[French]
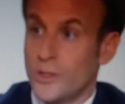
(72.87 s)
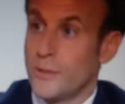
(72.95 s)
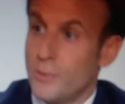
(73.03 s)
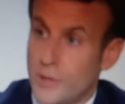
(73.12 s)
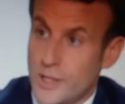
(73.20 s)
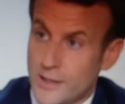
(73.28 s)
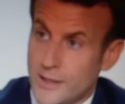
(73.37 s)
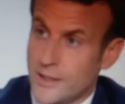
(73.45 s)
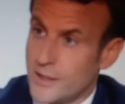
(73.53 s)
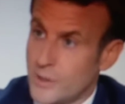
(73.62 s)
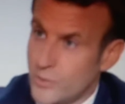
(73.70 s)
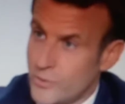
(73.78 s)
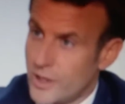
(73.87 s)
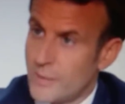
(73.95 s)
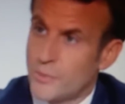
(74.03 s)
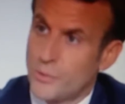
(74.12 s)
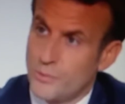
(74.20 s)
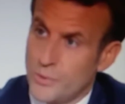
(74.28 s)
le début de l'année et qui nous
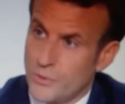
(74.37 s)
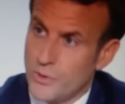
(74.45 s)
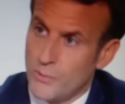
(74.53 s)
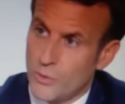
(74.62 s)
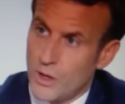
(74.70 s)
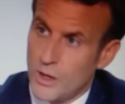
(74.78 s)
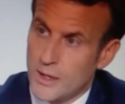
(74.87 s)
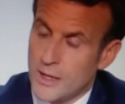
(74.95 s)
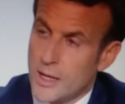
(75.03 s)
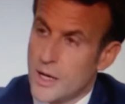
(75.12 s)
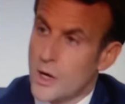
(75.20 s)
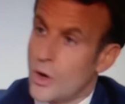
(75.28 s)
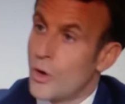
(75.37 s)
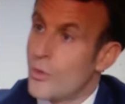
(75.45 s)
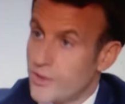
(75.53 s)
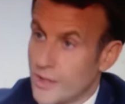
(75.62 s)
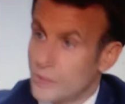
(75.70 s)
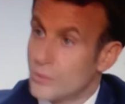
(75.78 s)
frappe depuis 8 mois
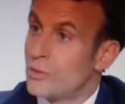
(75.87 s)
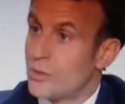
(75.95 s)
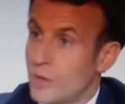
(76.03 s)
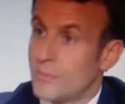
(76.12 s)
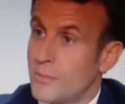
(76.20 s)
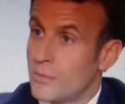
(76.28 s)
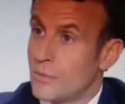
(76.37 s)
revient. Nous sommes